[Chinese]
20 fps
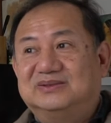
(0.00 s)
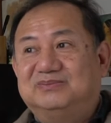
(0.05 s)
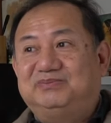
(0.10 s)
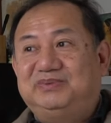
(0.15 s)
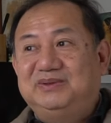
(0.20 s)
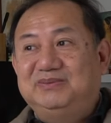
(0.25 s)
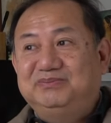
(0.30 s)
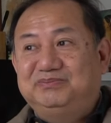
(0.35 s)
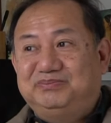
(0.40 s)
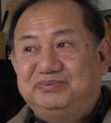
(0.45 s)

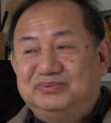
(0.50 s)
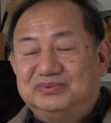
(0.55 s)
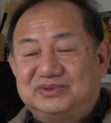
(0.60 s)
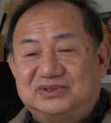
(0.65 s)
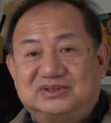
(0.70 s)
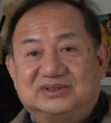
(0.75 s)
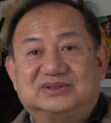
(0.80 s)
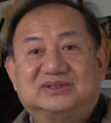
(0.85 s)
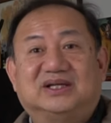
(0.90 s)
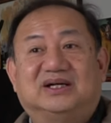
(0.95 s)
并不
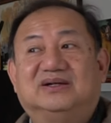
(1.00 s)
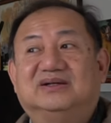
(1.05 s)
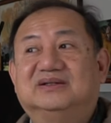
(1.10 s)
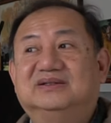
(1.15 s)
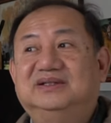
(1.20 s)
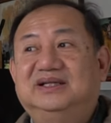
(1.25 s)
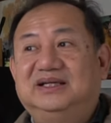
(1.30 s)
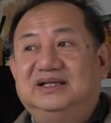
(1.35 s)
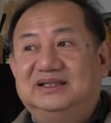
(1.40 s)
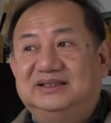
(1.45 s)
知道
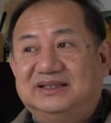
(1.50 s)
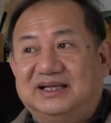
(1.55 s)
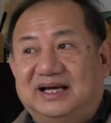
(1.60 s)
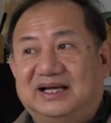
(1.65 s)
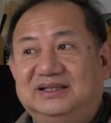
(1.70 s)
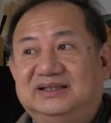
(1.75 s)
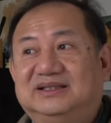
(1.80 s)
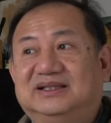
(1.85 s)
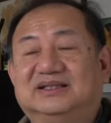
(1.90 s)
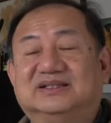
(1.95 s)
那个
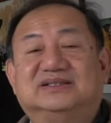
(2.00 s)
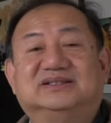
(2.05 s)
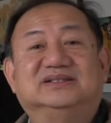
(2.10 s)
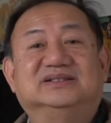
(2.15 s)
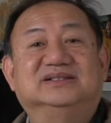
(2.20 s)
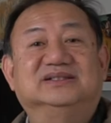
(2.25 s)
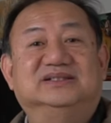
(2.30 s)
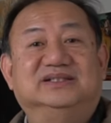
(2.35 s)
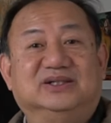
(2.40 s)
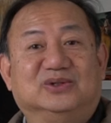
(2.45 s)
男的
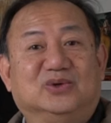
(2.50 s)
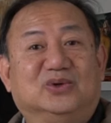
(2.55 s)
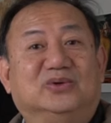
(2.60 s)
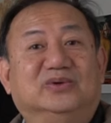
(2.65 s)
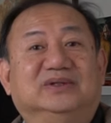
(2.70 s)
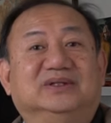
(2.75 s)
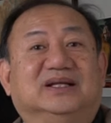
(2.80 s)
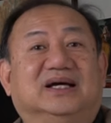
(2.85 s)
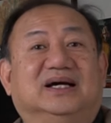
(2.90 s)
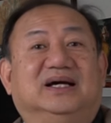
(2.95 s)
是结过
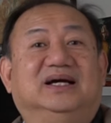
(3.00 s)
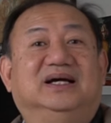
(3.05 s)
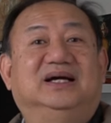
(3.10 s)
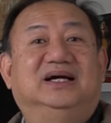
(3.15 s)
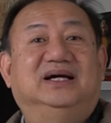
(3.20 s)
婚的。